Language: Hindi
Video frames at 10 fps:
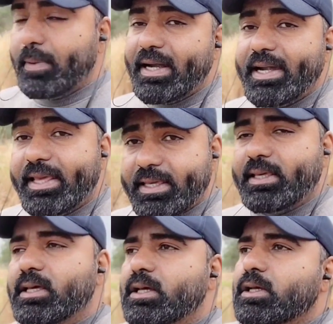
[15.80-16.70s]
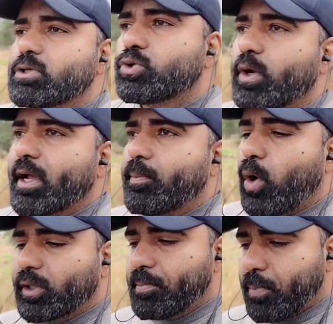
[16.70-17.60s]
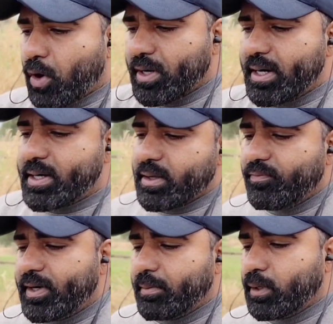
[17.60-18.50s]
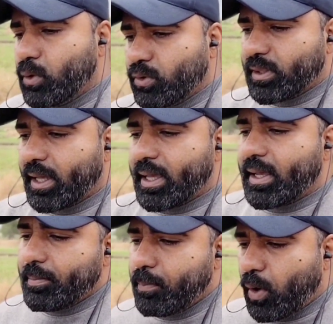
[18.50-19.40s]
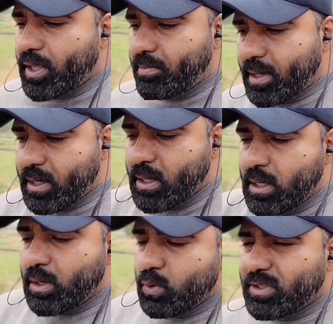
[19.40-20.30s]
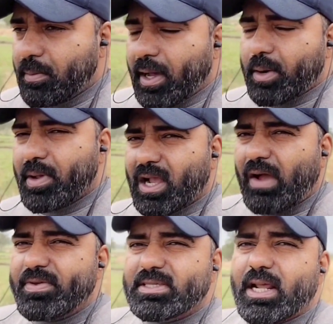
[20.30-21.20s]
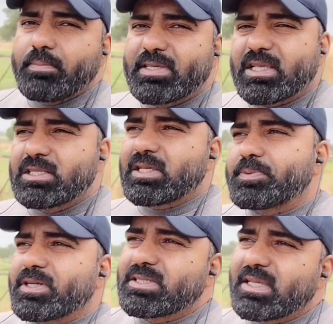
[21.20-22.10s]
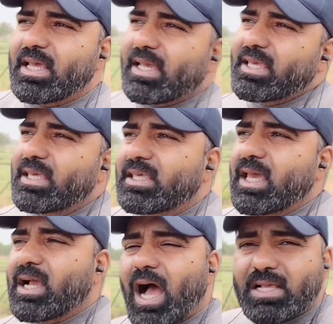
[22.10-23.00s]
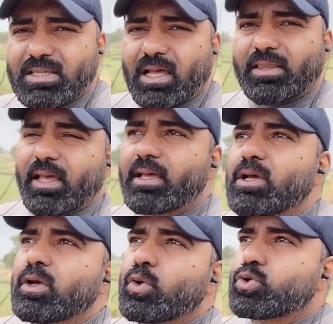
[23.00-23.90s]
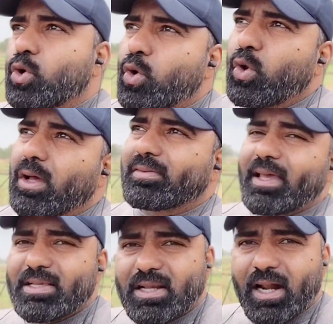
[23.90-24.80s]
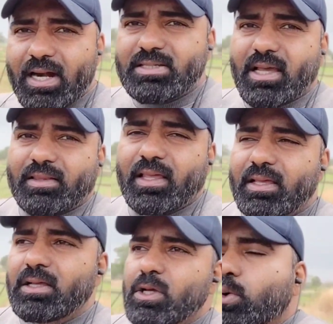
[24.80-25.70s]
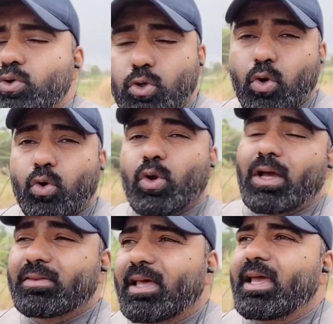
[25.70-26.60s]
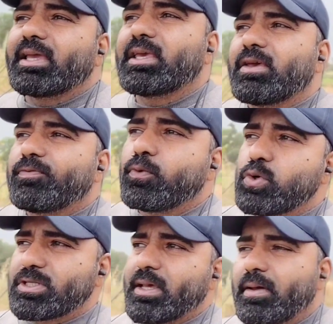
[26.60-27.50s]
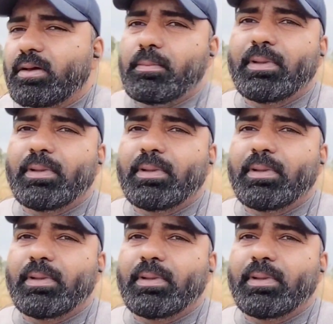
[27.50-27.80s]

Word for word: विटामिन डी जो एक बहुत इम्पॉर्टेंट विटामिन होता है बॉडी में उसके बारे में काफ़ी सारे मिसकनसेप्शंस हैं कि ये कहाँ से आता है कुछ लोगों को लगता है ये सनलाइट से आता है कुछ लोगों को लगता है कि ये फूड से